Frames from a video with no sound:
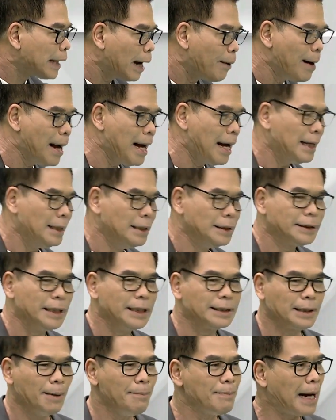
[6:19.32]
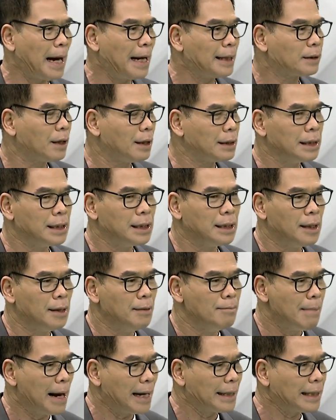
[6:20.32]
แต่ว่าสิ่งสำคัญก็คือ
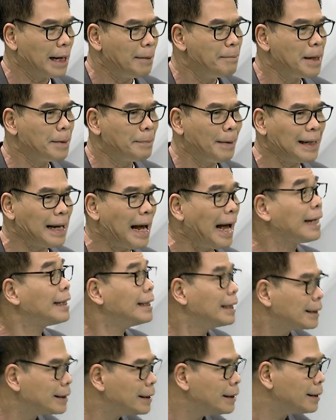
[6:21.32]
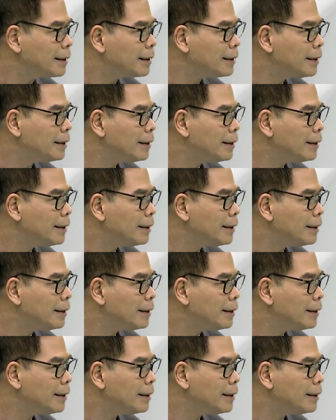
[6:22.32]
มันจะมีปัญหาเกิดขึ้น